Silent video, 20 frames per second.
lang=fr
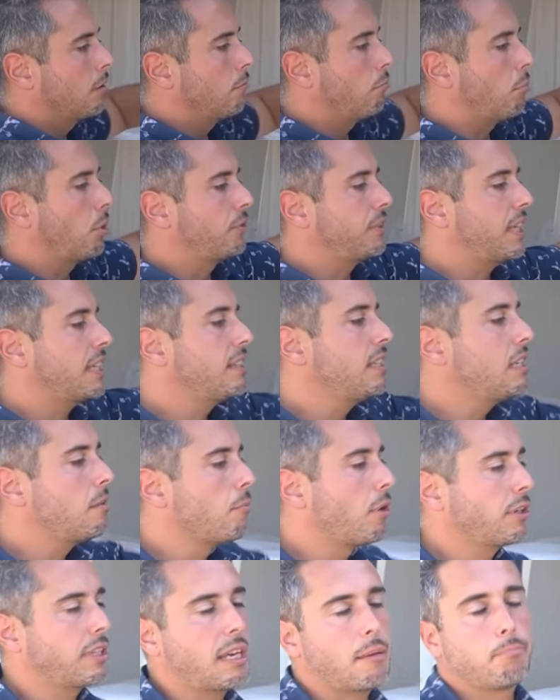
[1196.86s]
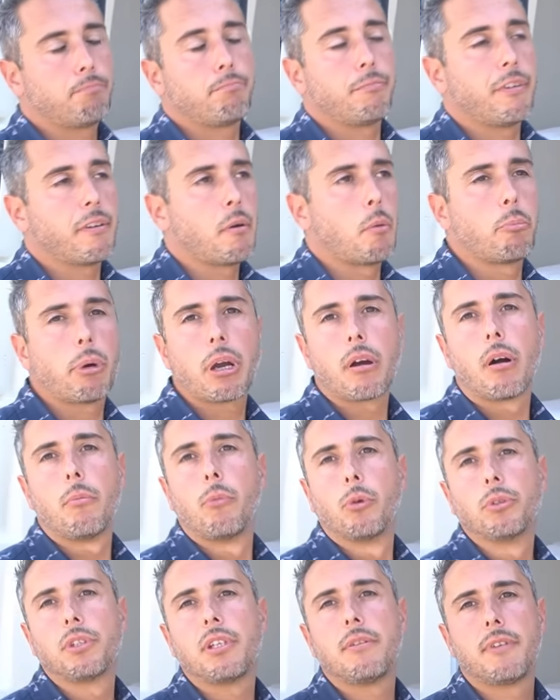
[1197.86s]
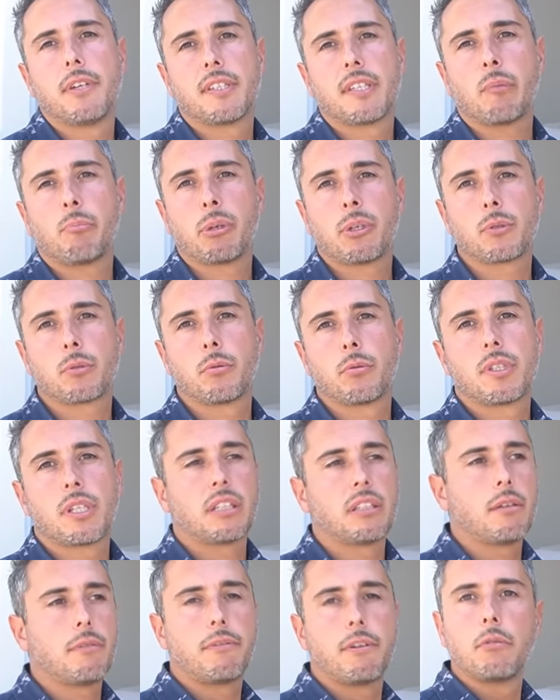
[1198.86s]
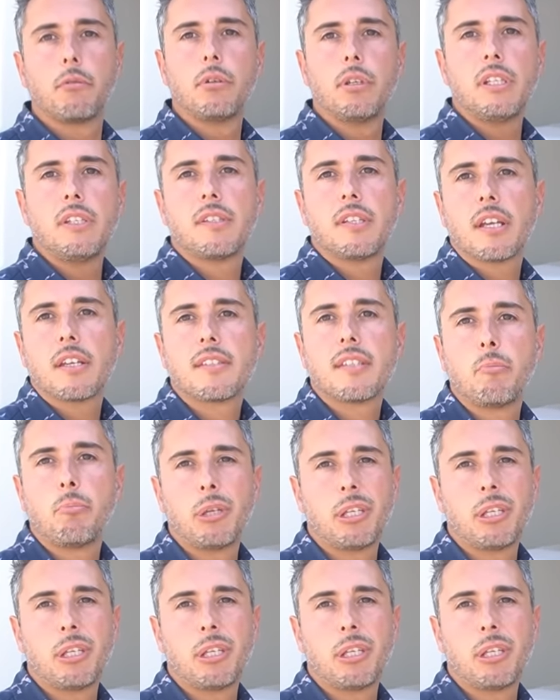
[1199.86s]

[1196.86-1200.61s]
Bon, techniquement, il n'y a vraiment pas grand monde qui fait ça parce que ça défait le lit, c'est assez